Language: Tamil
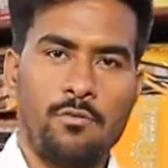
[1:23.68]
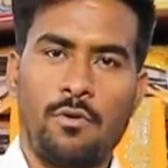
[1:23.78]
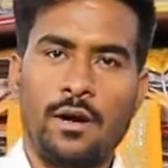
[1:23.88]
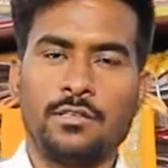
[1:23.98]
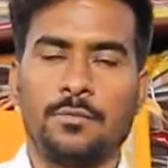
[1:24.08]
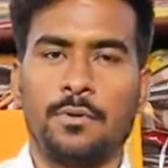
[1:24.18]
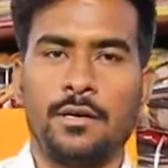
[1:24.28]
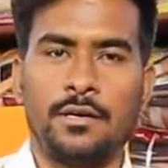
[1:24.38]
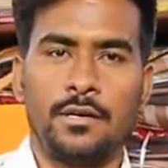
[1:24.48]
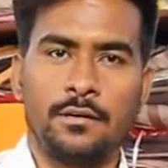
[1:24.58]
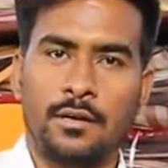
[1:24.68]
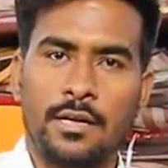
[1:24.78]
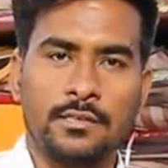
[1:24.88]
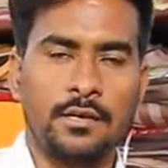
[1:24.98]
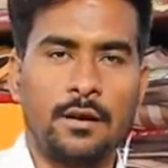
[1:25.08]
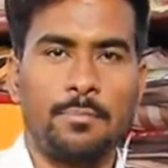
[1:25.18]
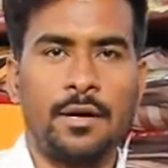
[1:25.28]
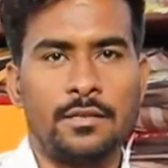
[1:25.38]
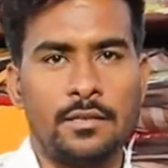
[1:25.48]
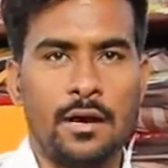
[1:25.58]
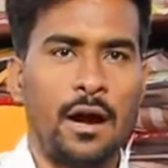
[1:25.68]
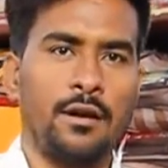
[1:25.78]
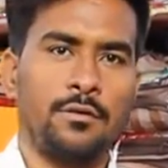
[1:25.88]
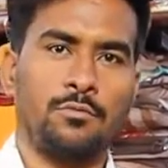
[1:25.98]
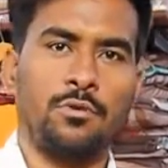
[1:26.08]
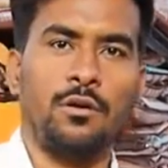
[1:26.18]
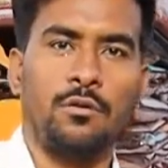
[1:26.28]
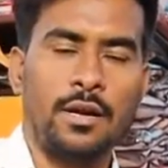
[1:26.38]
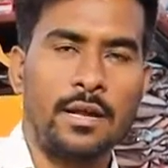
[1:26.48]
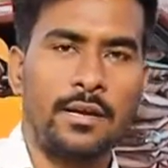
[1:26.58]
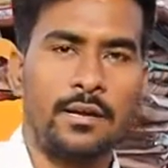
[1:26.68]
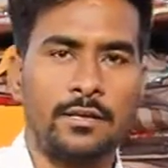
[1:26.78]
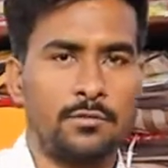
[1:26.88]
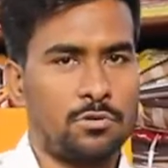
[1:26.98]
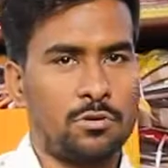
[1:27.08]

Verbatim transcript: வாட்ஸ்அப்பில் நீங்கள் கலெக்ஷனில் பார்த்துட்டு ஆர்டர் கூட ஆன்லைனில் நீங்கள்